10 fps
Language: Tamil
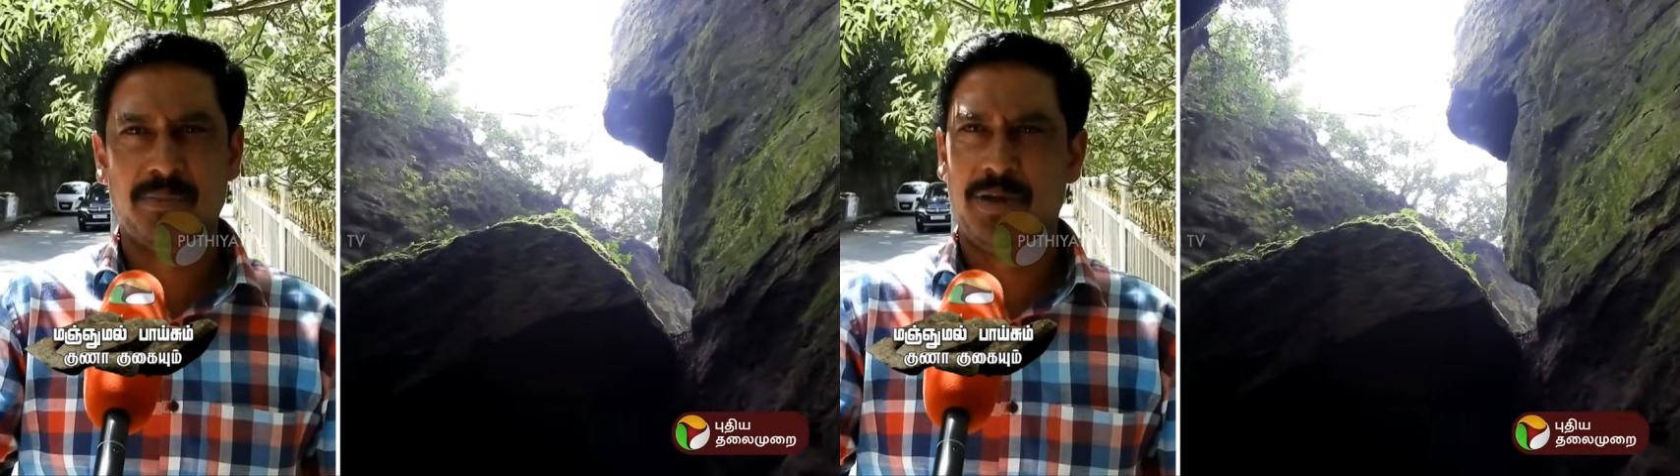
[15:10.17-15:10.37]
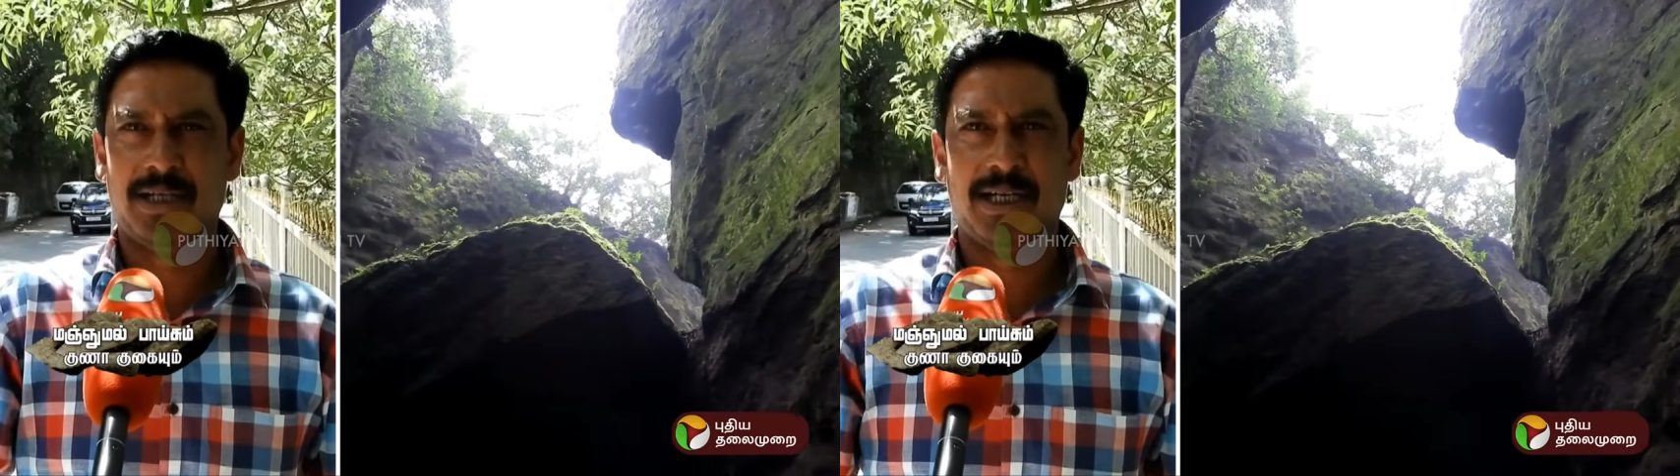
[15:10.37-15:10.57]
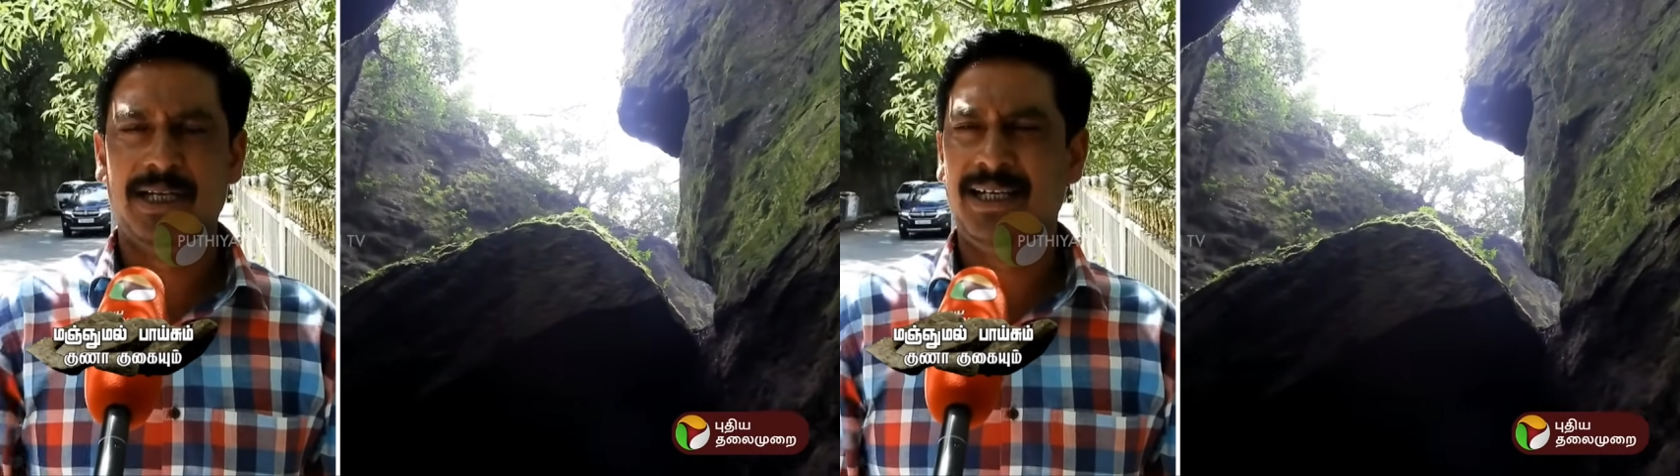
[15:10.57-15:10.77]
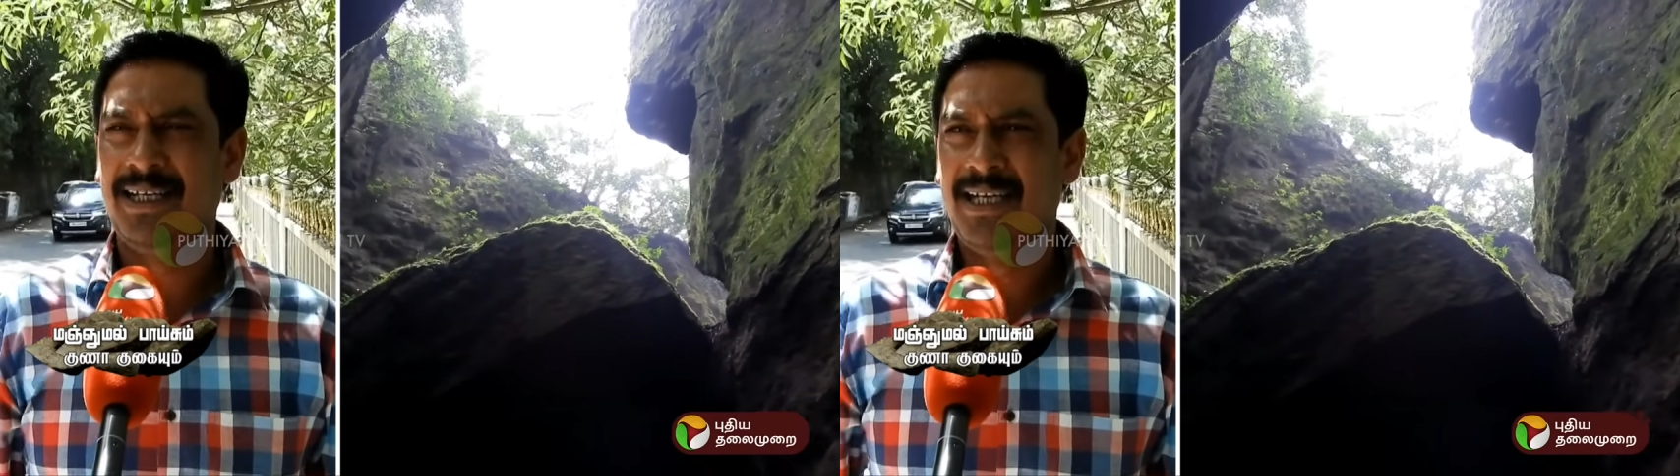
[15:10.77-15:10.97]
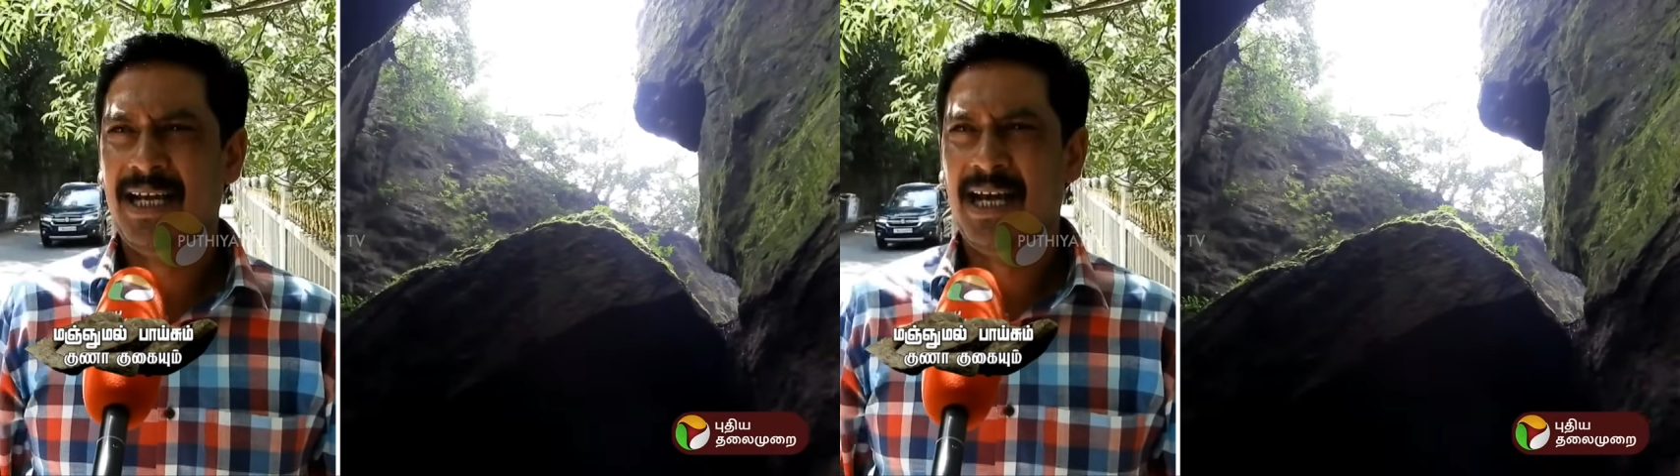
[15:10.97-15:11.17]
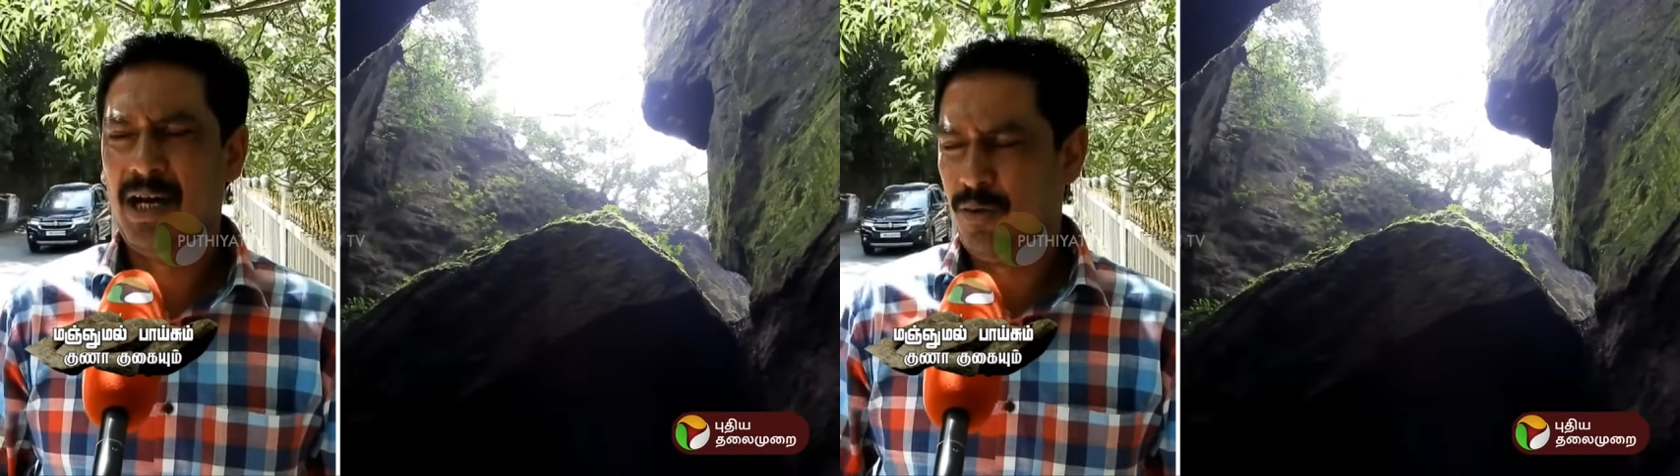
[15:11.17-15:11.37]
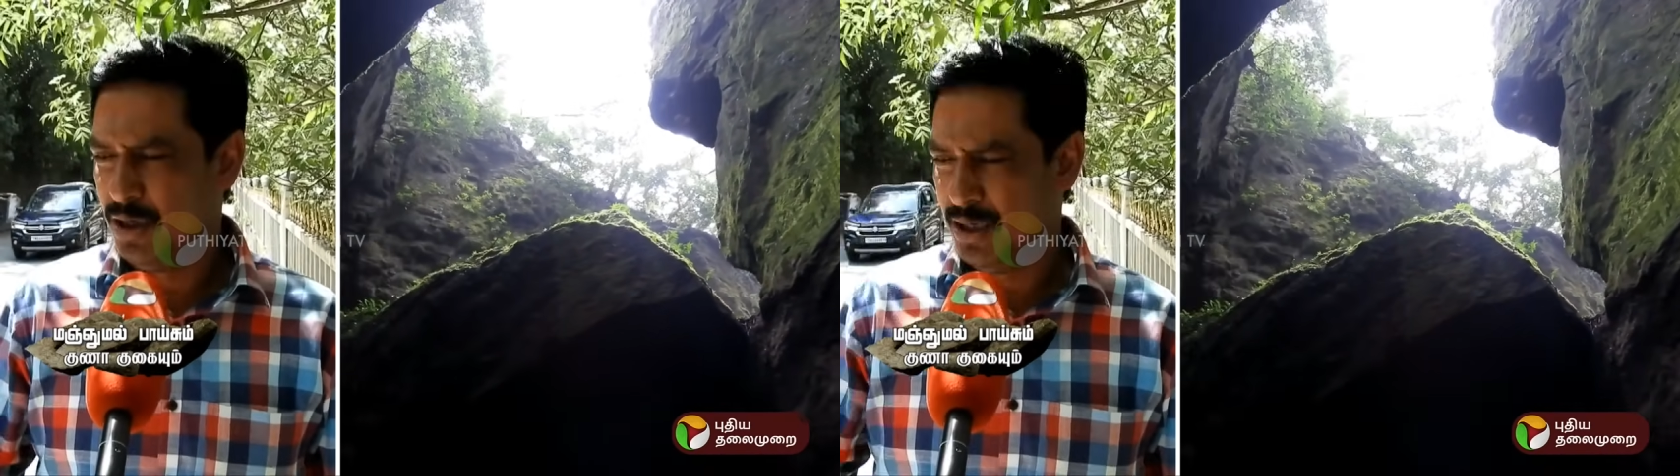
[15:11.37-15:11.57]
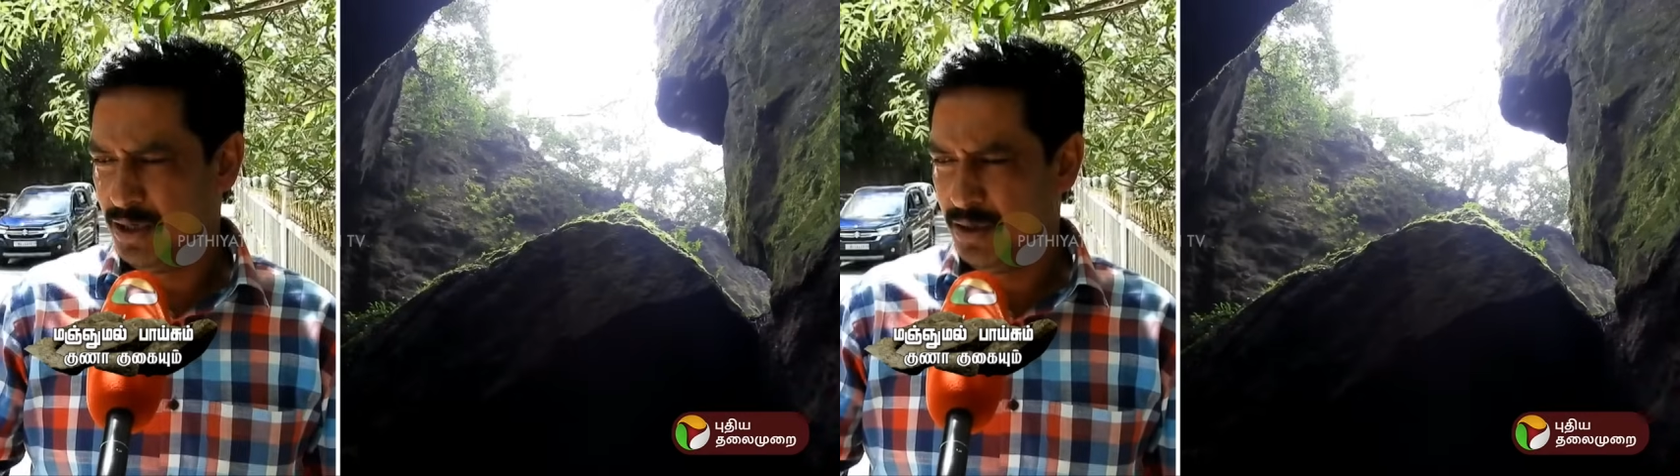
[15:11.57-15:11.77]
இறந்து போயிருக்காங்க
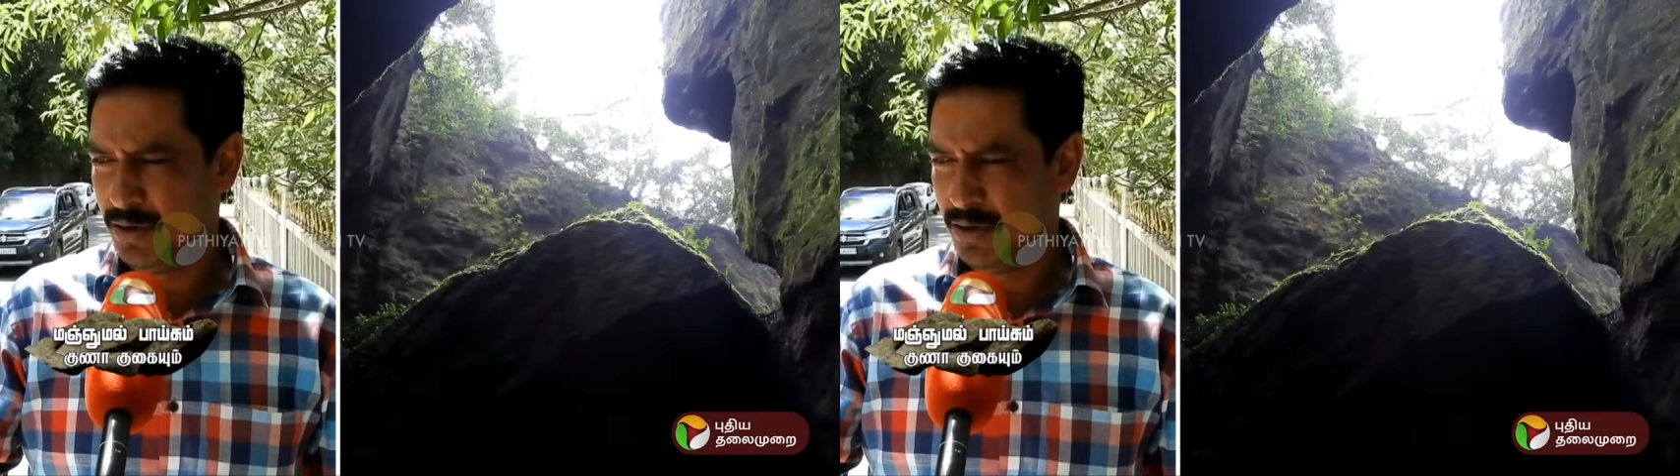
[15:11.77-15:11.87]
அவங்க